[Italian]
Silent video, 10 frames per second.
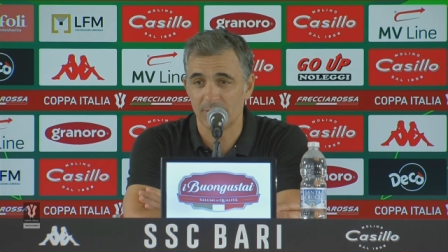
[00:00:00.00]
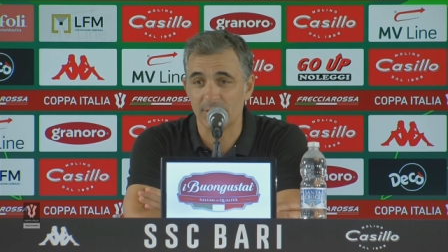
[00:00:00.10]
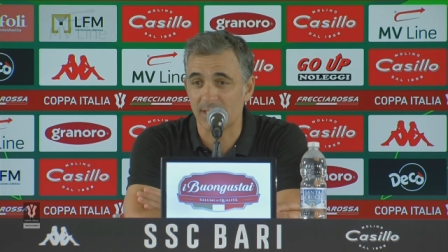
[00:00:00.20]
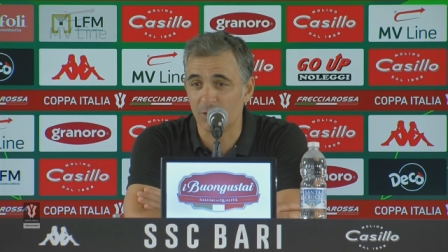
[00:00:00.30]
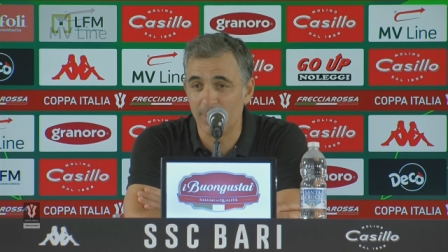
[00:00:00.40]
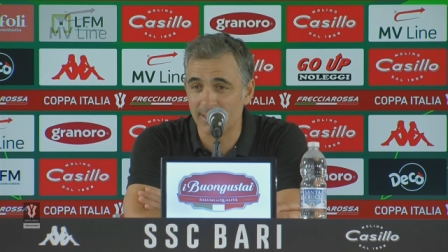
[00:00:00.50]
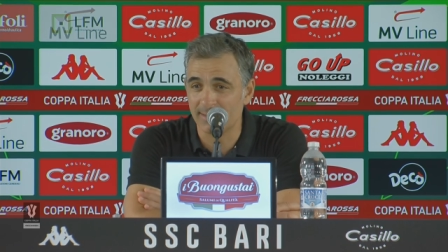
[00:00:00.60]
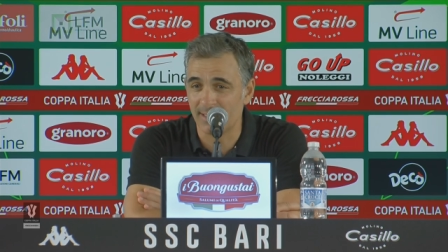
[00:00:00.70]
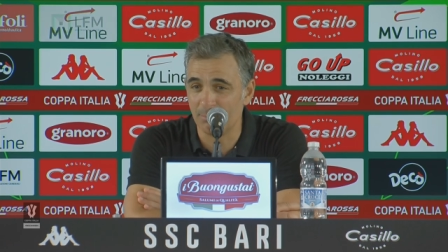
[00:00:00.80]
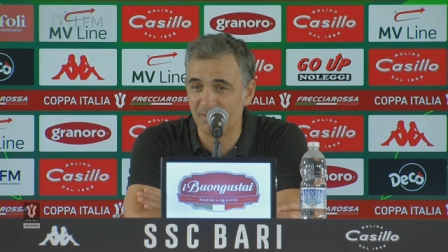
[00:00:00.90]
questa domanda
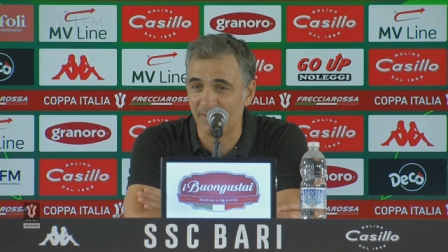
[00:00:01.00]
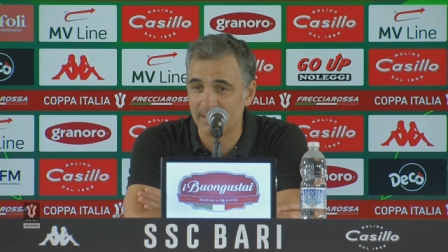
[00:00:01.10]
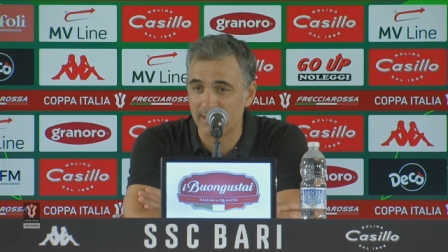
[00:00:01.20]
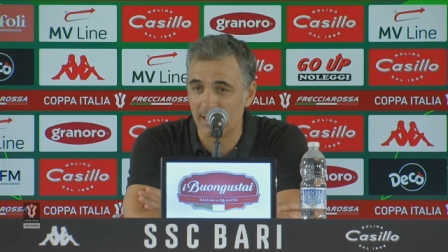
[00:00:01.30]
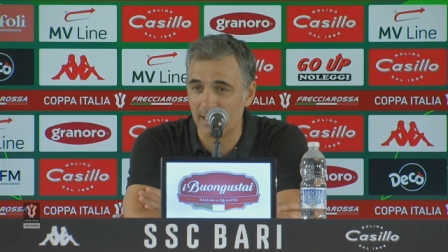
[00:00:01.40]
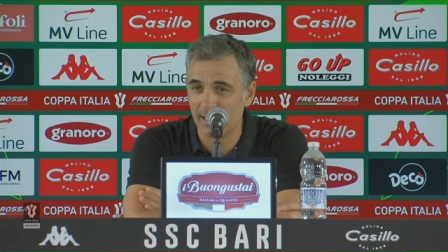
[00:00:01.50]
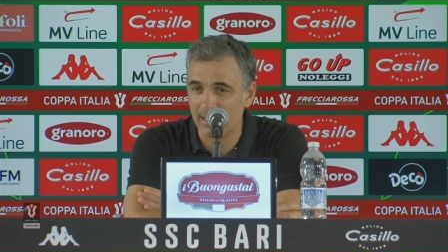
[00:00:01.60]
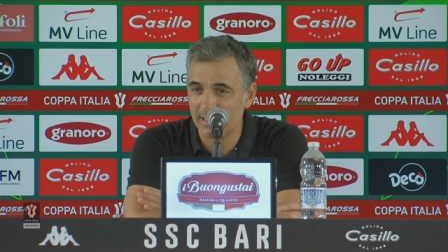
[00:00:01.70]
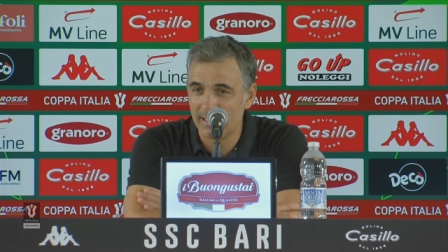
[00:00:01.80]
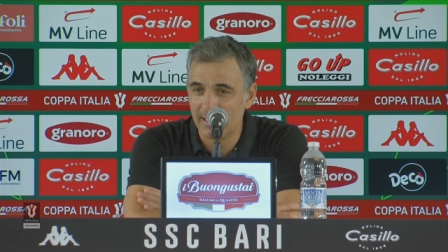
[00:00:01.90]
andrebbe fatta
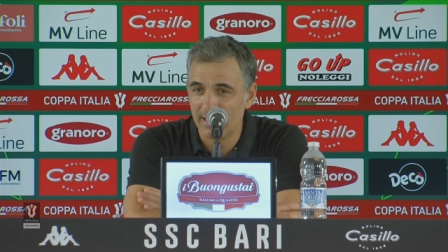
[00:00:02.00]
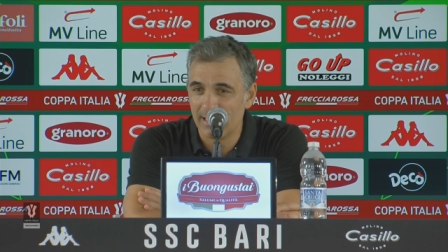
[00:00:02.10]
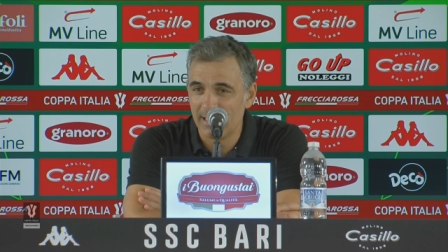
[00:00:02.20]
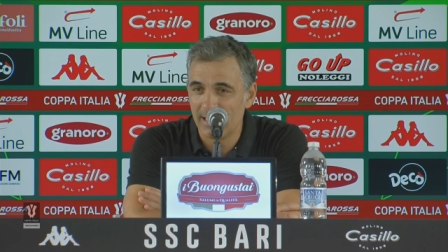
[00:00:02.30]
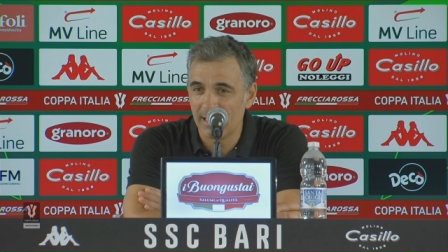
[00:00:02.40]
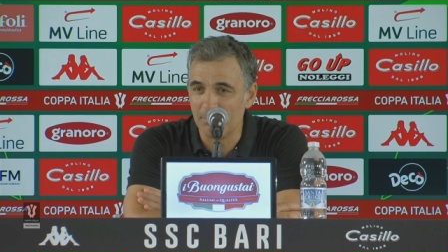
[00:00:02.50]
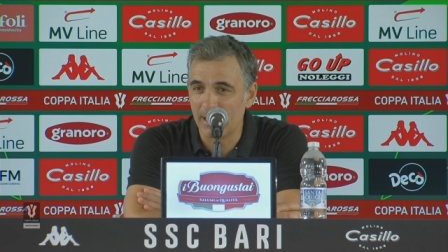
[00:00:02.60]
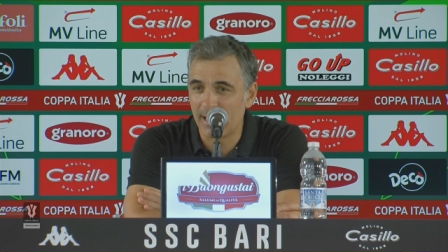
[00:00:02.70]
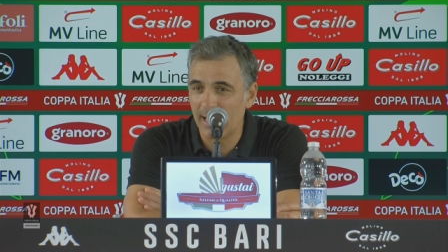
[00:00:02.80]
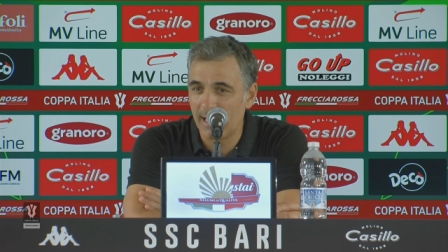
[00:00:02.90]
a
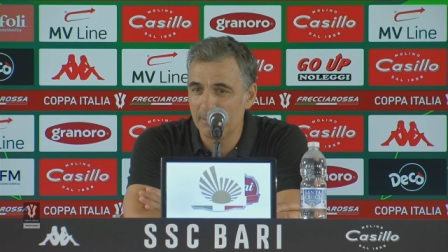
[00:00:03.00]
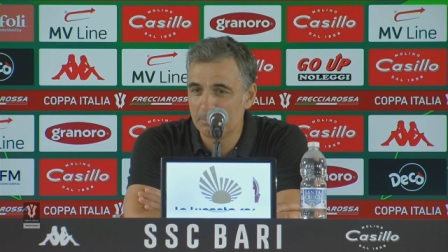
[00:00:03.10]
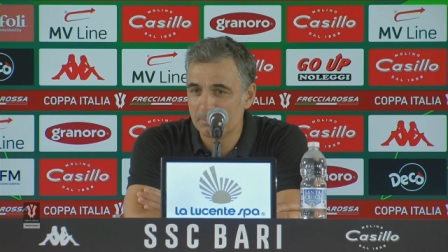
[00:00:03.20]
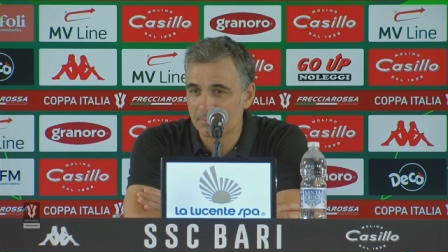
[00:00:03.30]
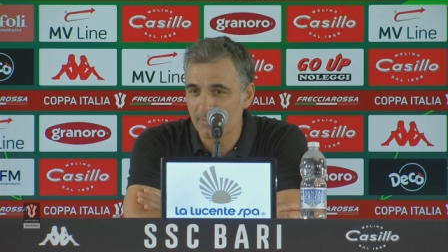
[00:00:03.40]
Michele,